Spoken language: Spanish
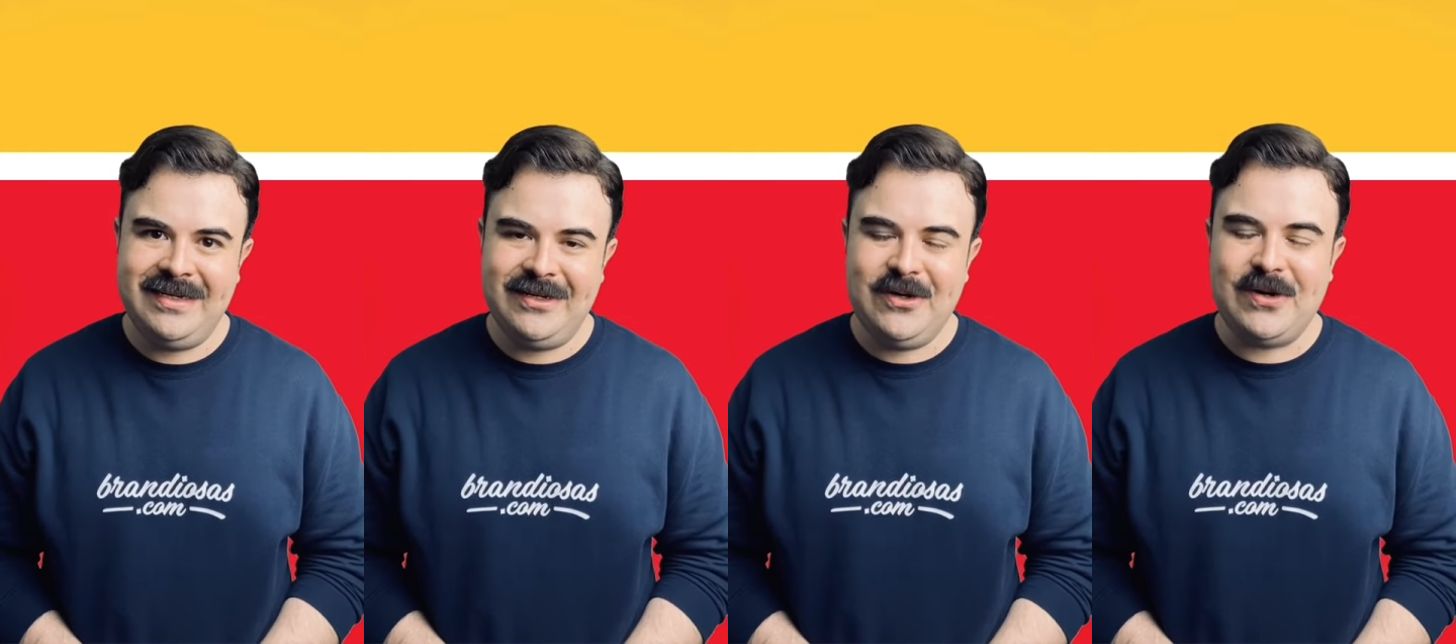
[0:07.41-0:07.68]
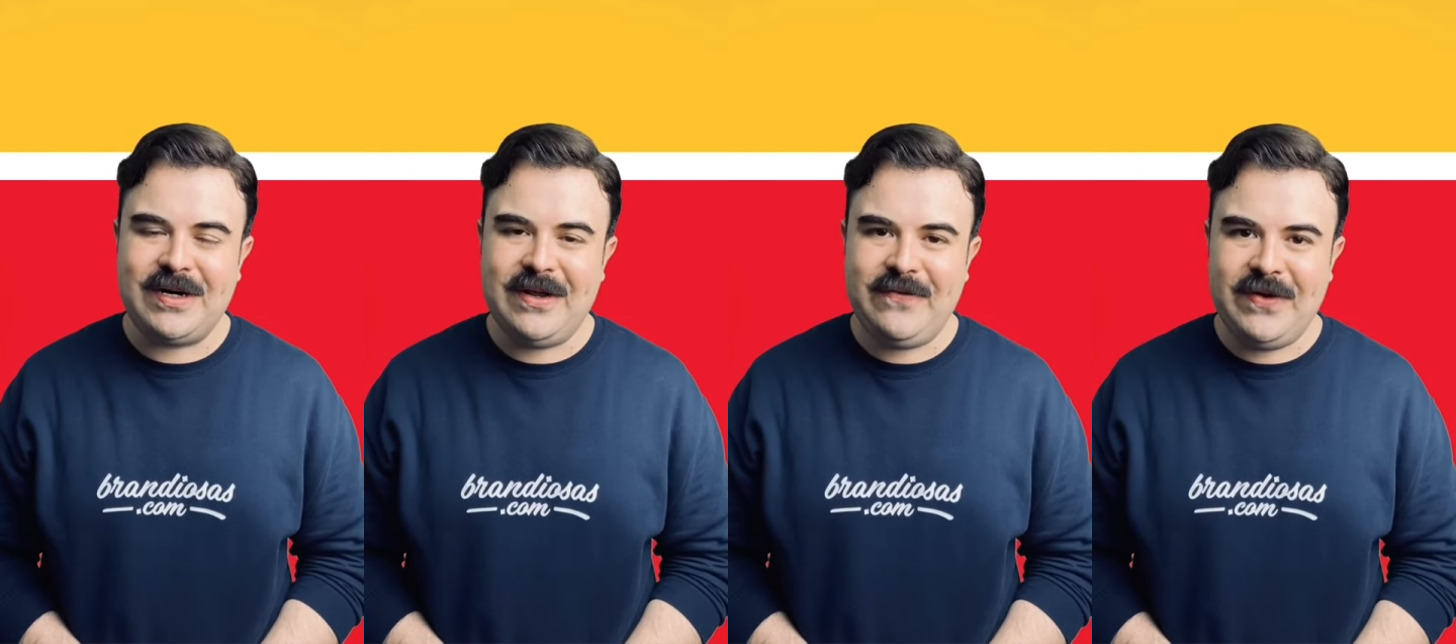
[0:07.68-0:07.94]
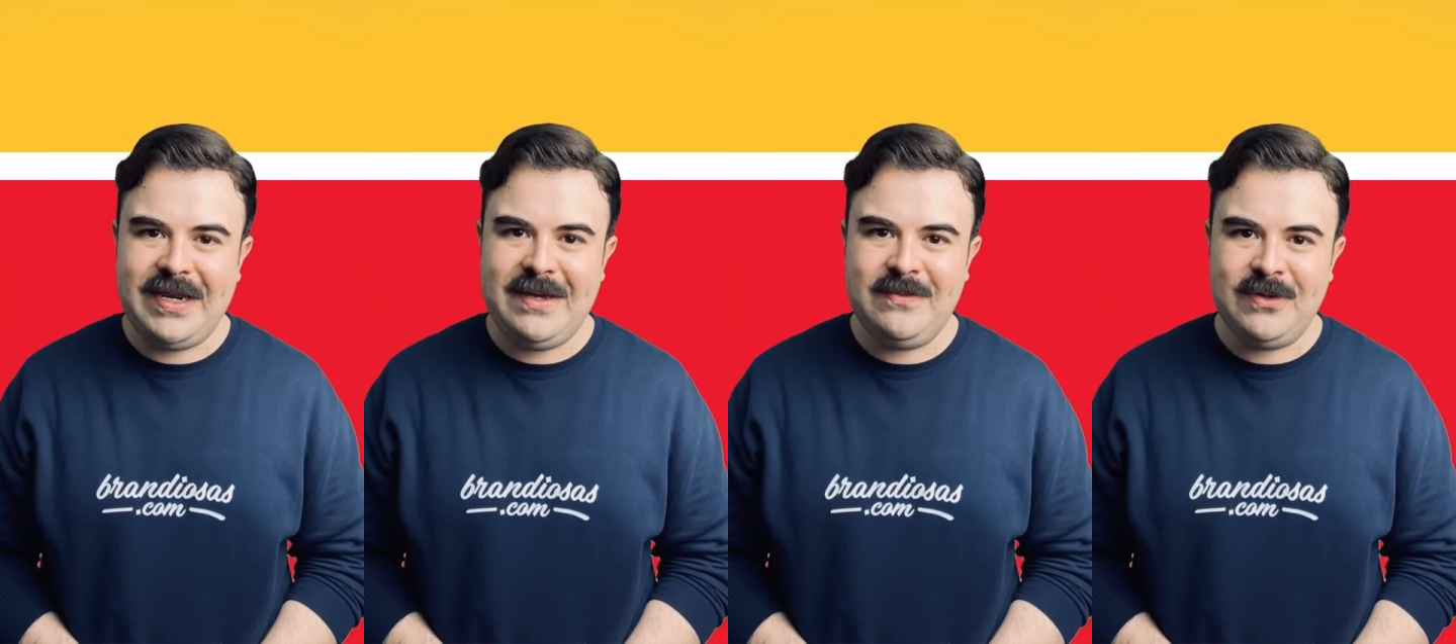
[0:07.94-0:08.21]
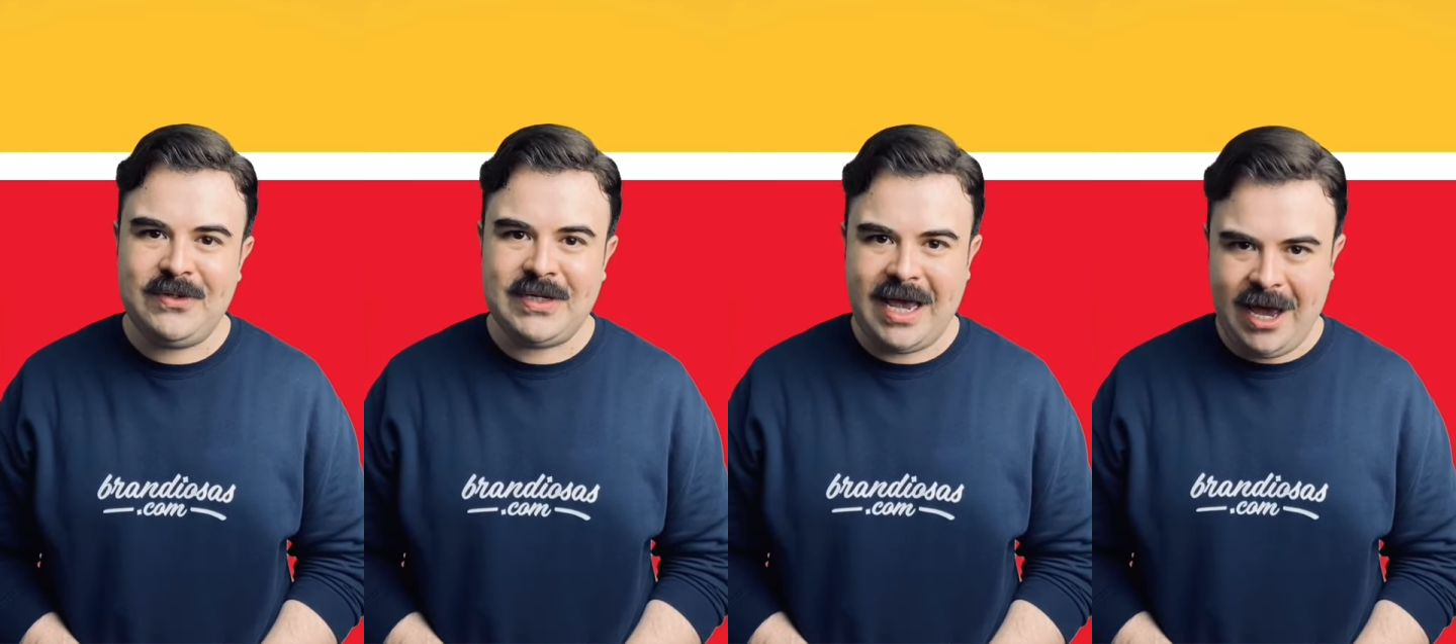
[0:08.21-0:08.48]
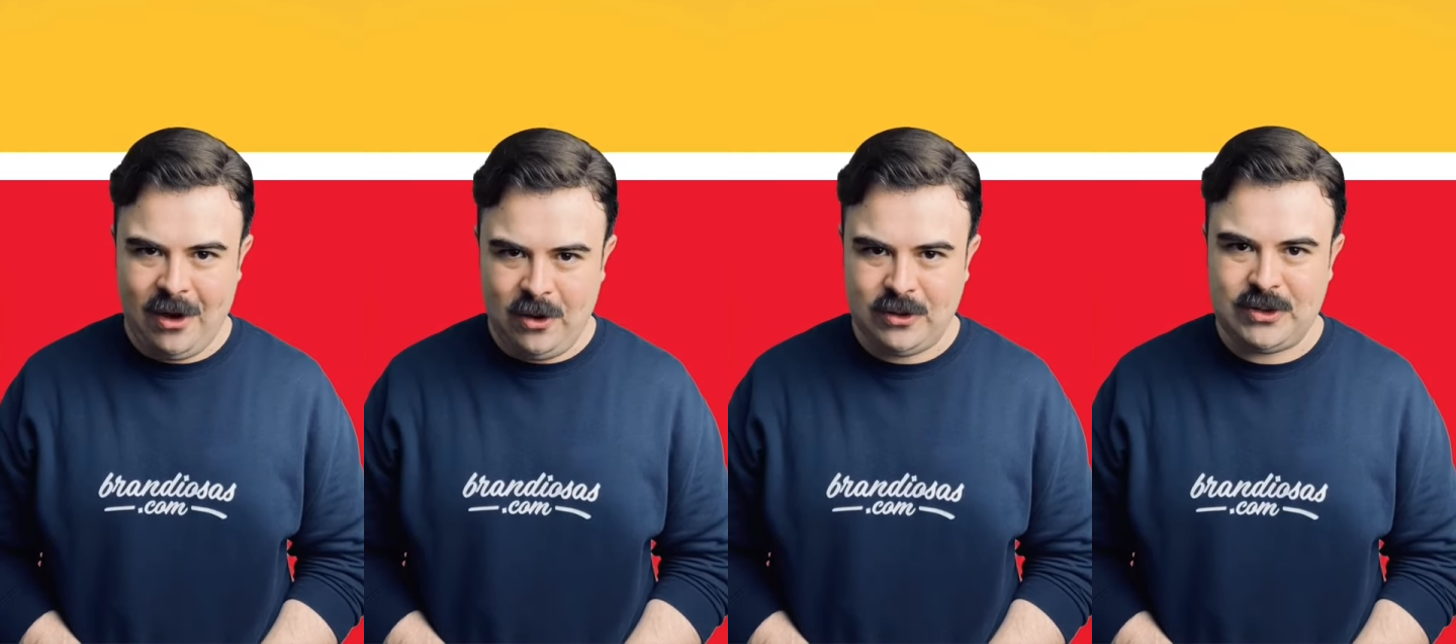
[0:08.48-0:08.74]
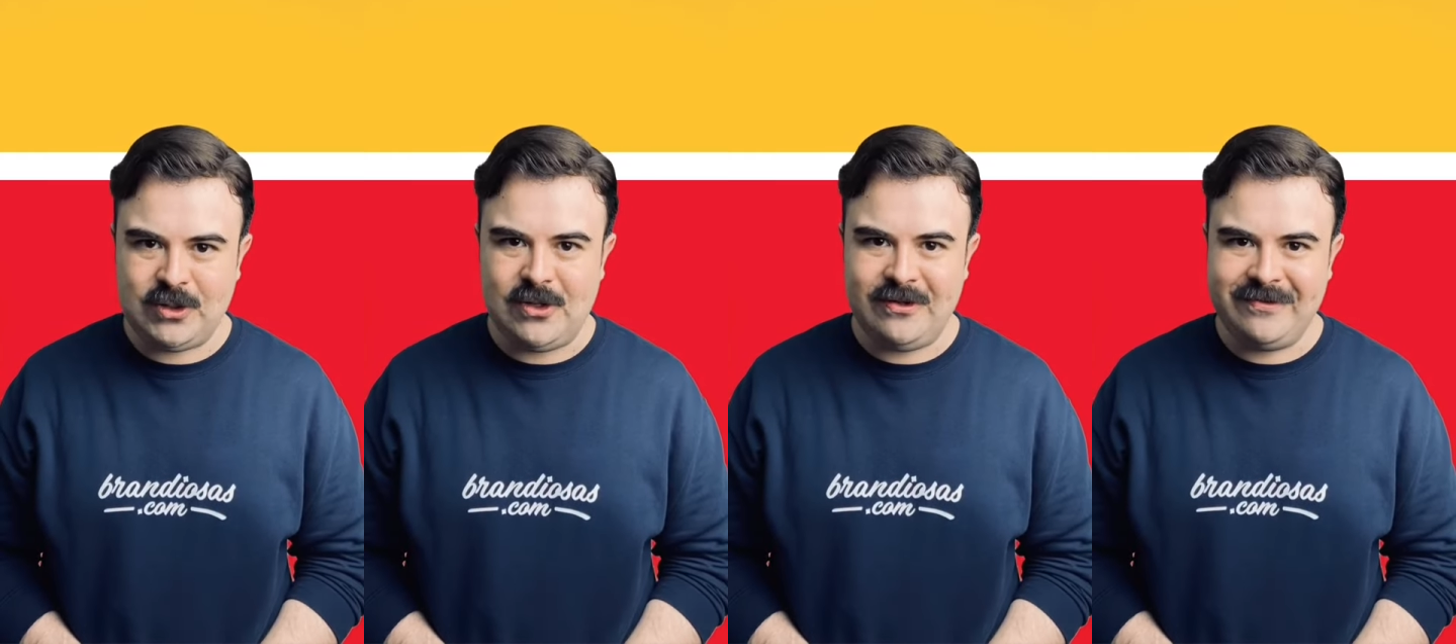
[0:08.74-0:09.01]
Nos referimos a
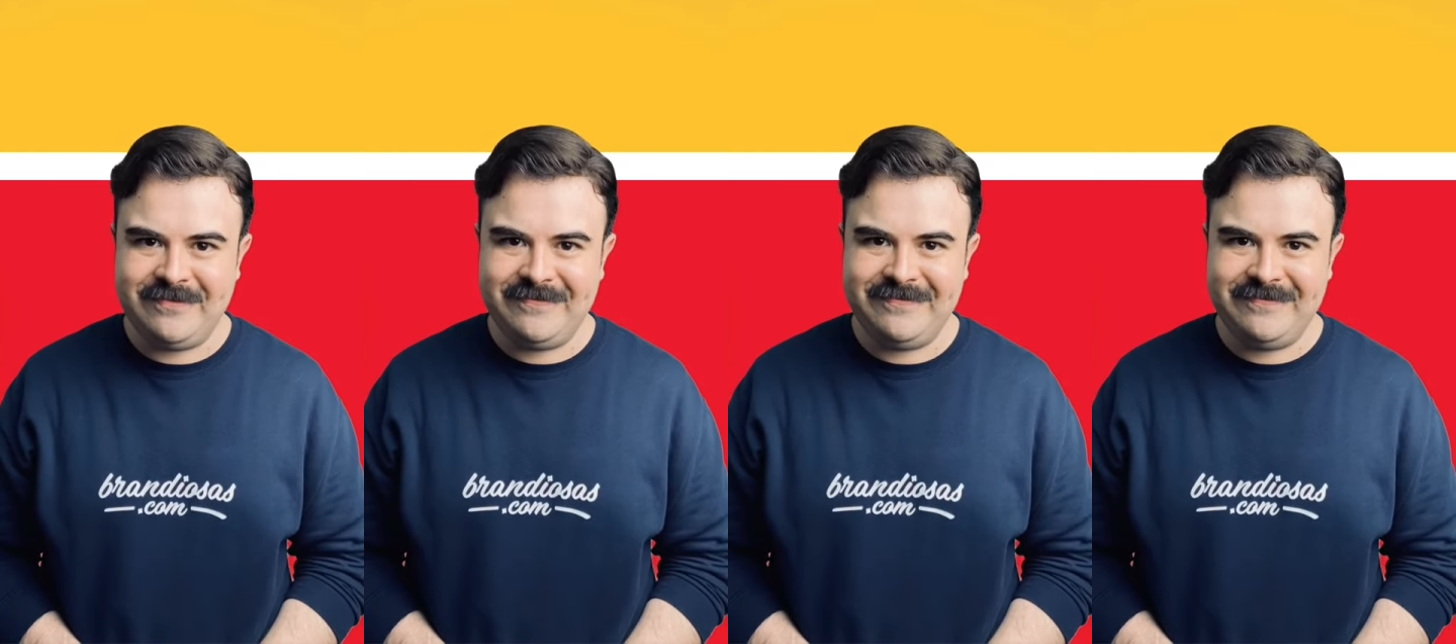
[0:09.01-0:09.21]
OXO.